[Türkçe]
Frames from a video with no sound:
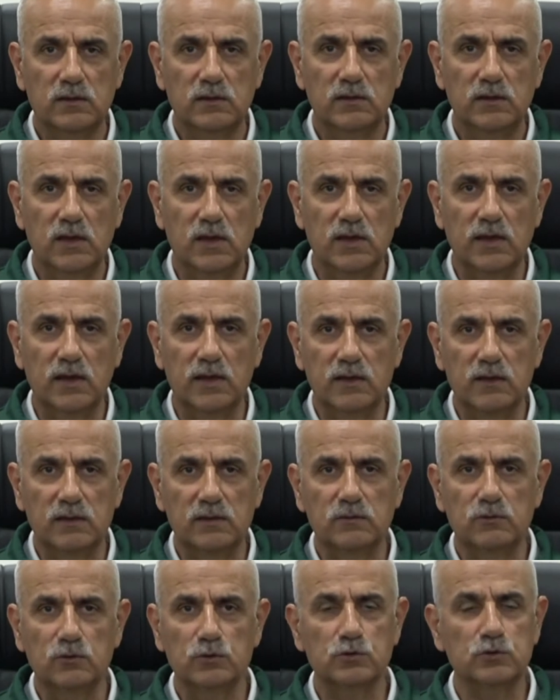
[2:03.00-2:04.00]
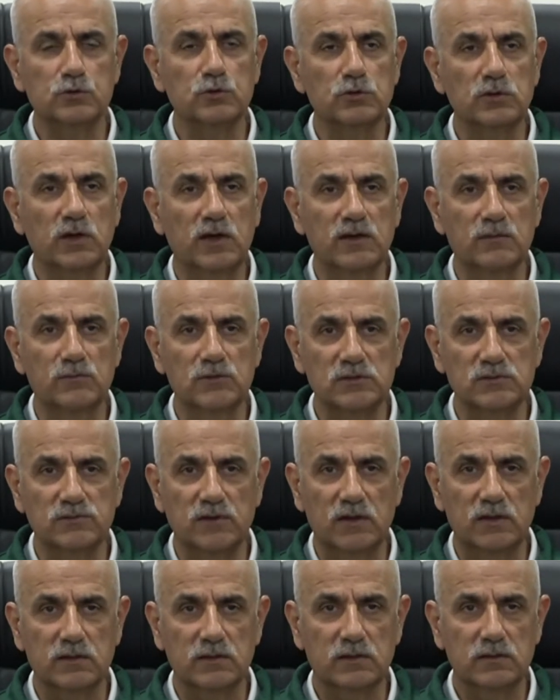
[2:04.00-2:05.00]
yerel unsurlarımız
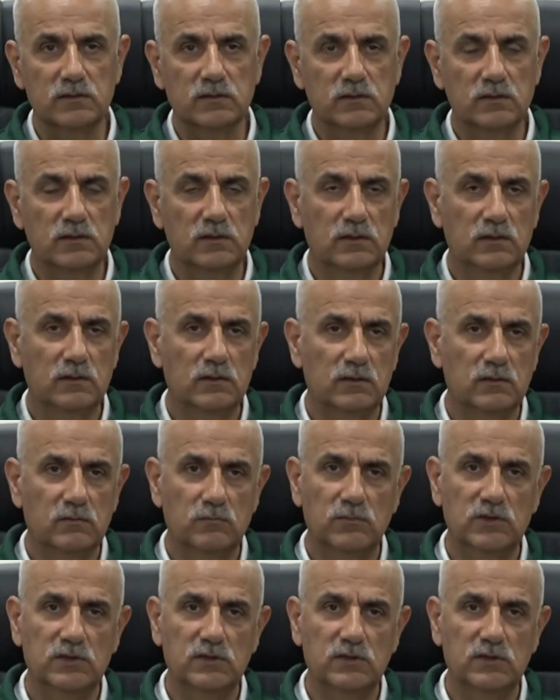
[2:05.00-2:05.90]
var bir